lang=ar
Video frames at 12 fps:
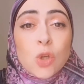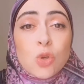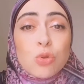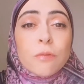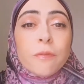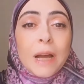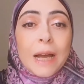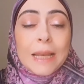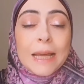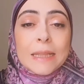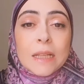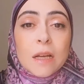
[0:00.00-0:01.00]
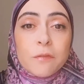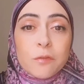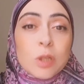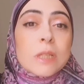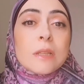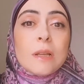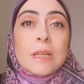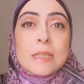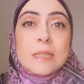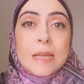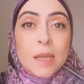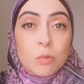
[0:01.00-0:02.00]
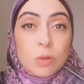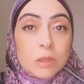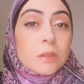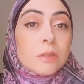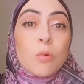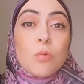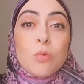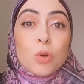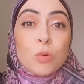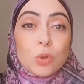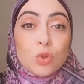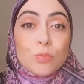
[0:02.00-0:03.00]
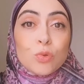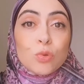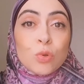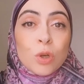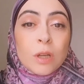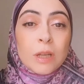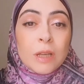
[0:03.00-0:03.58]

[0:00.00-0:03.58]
شوفها على أنها فرصة للسعي والتطور والنمو